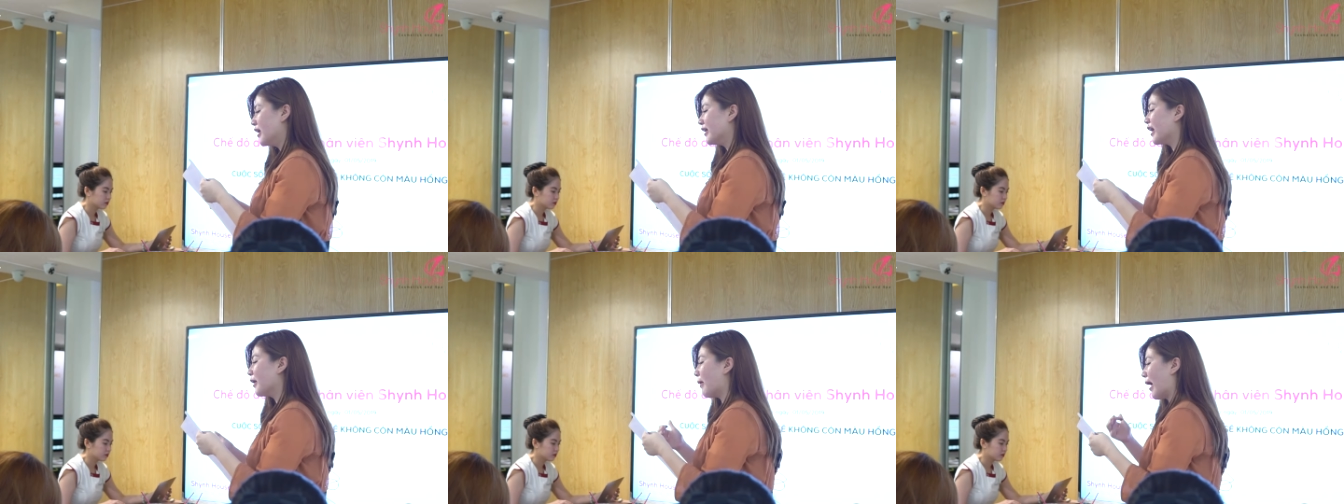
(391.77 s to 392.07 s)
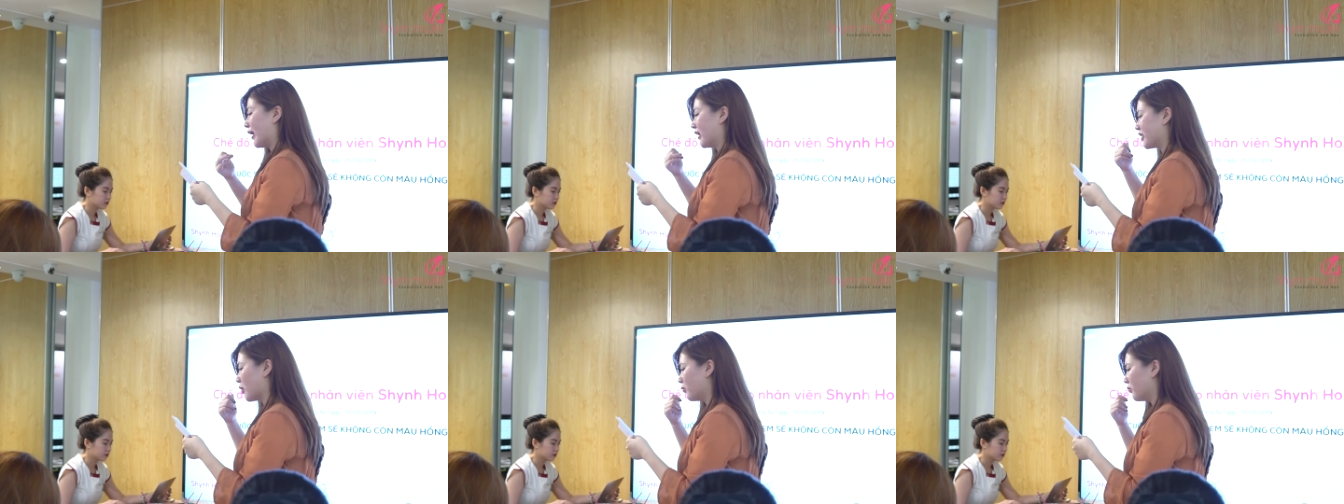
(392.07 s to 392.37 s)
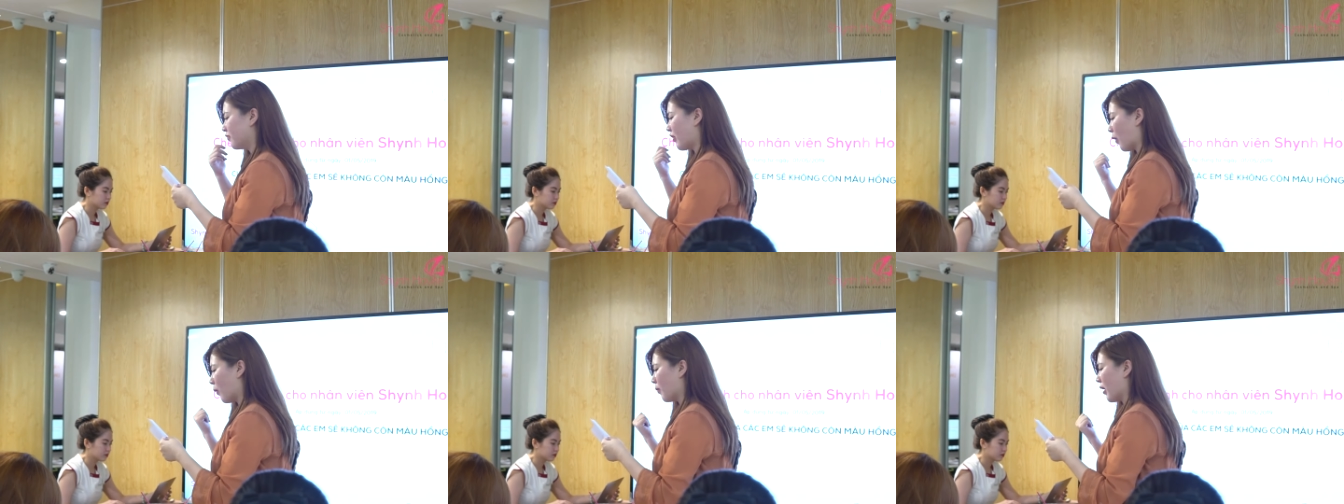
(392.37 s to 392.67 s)
các bạn, trong
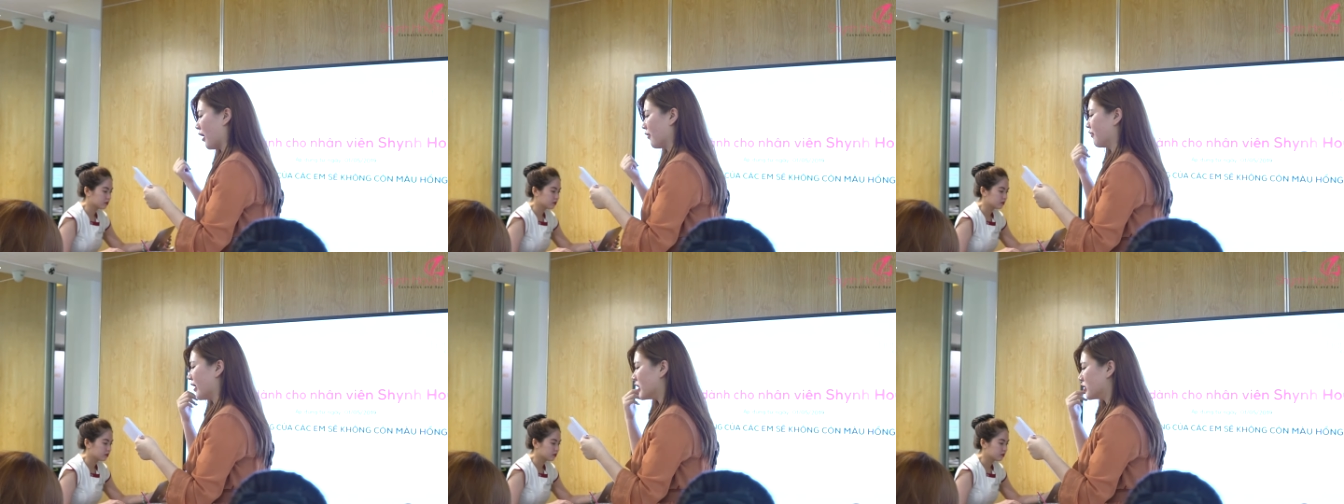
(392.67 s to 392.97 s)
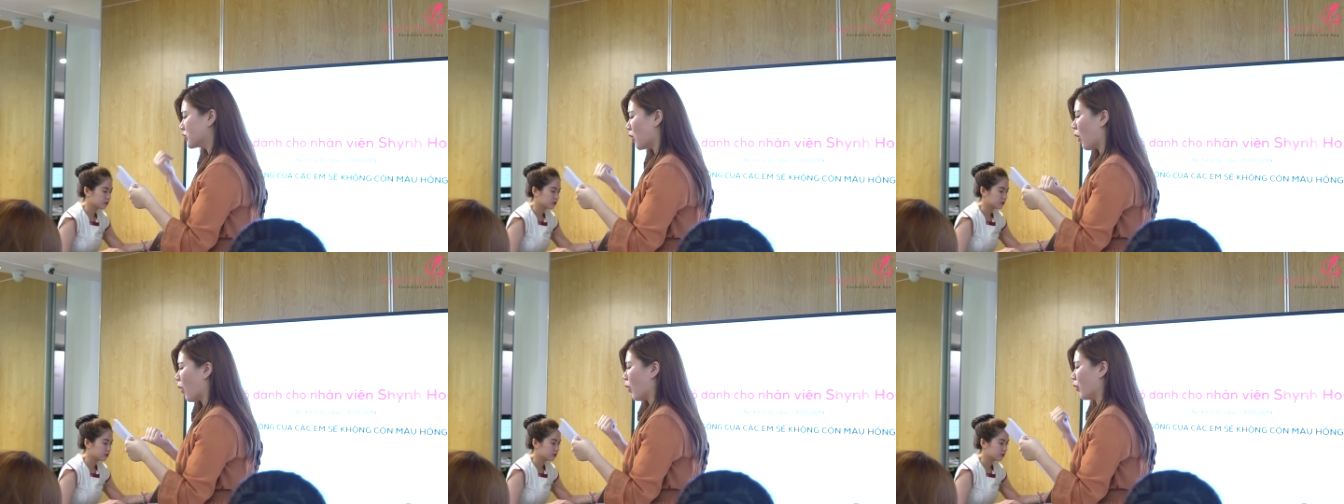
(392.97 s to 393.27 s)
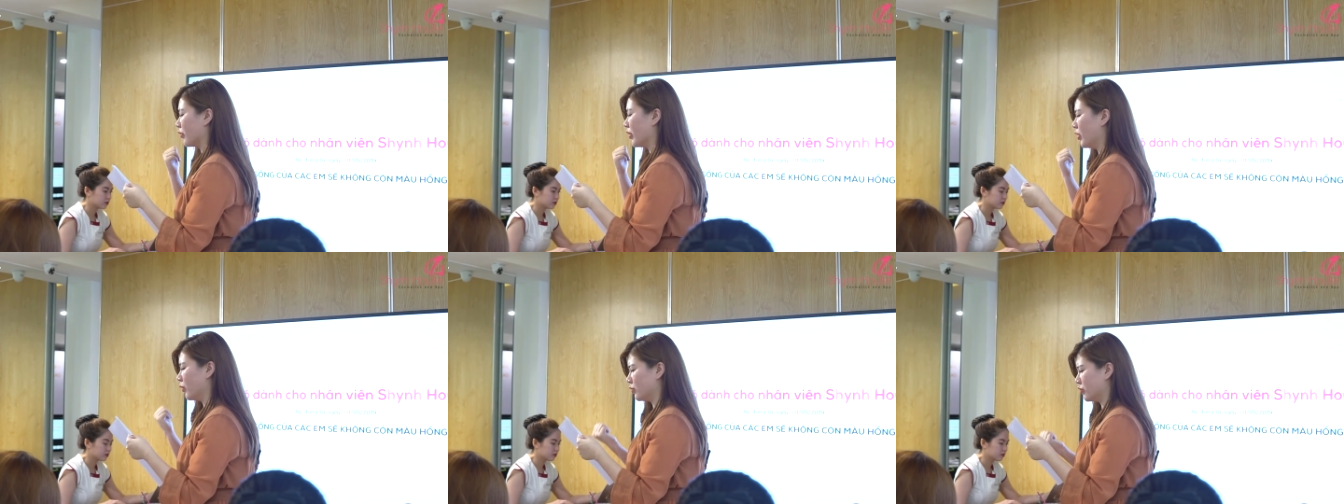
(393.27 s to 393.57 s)
phòng mà facial,
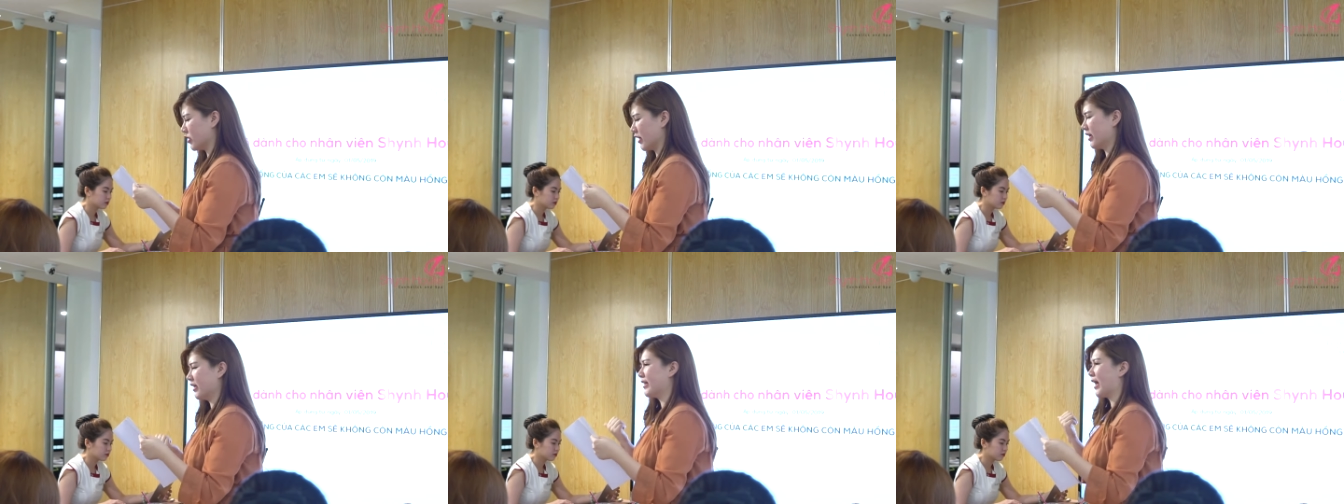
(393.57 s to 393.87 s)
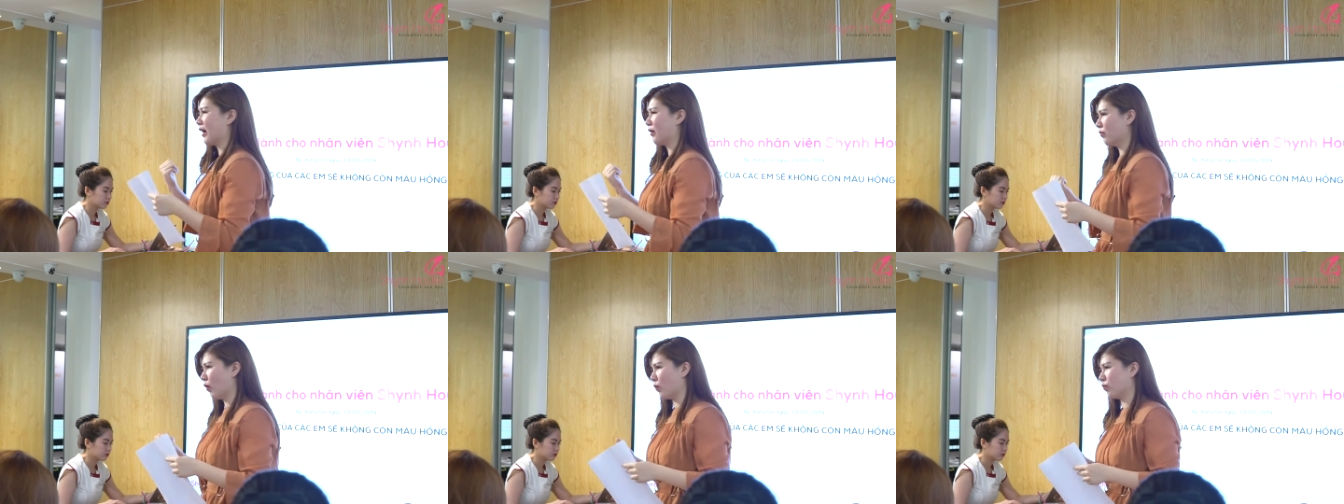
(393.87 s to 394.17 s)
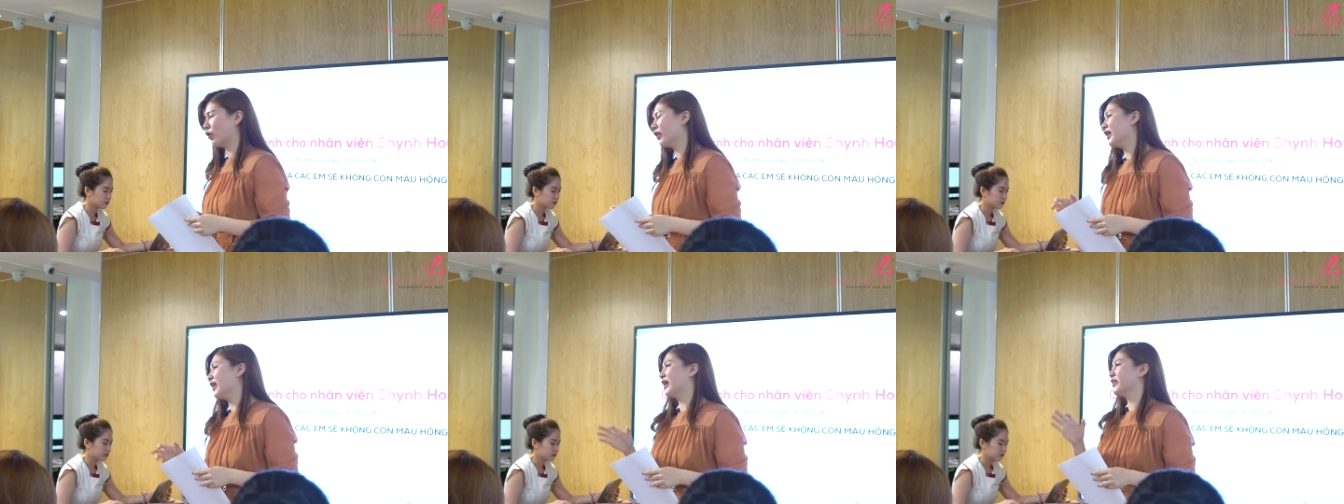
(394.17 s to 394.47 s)
điều trị nặng mụn,
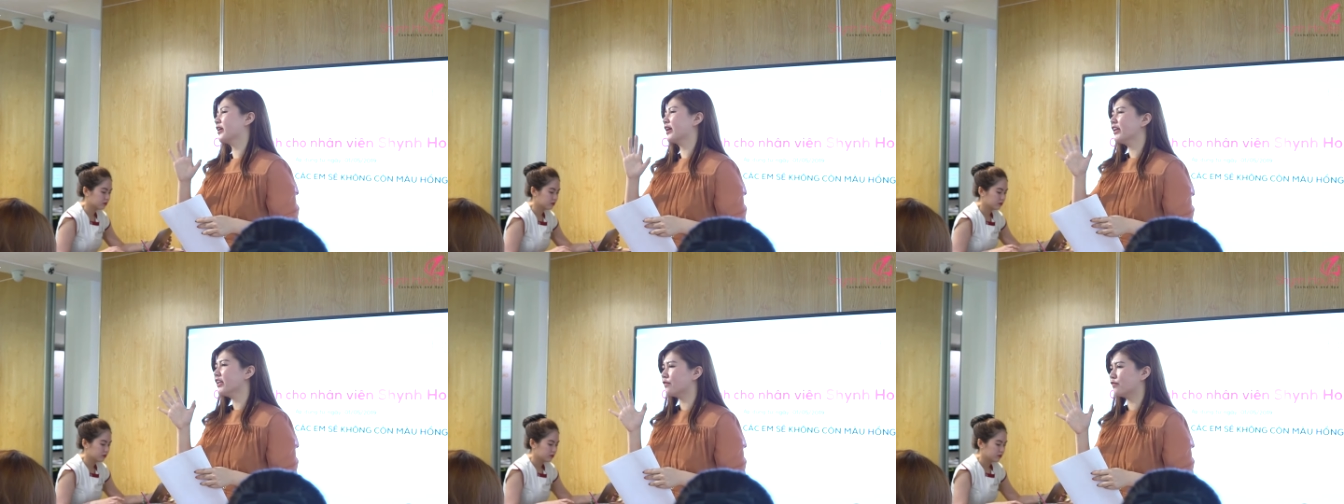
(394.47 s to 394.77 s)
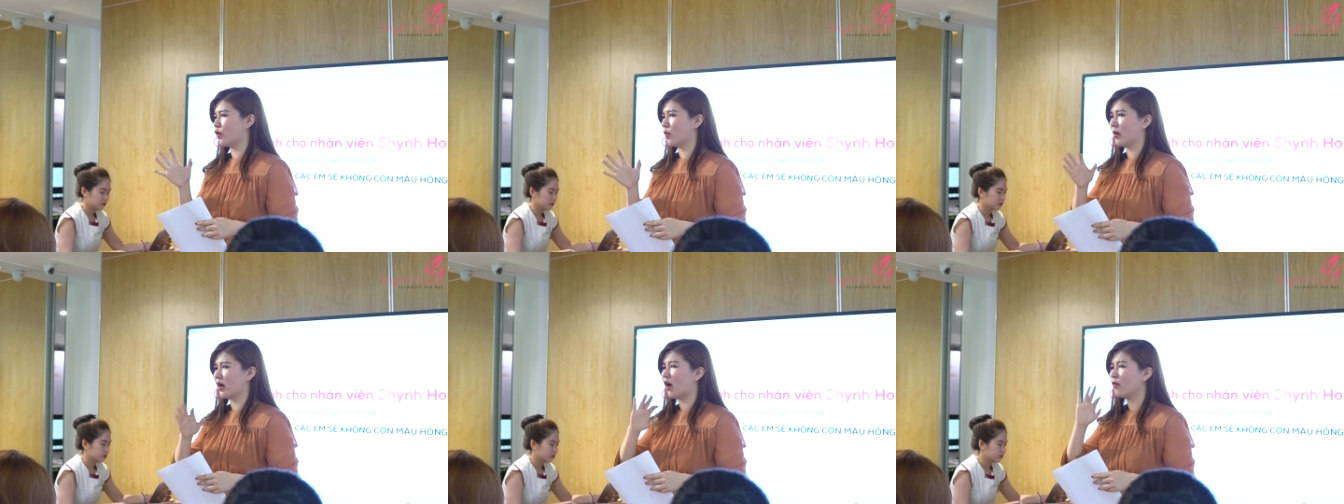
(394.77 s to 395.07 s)
có nghĩa là những cái dịch vụ mà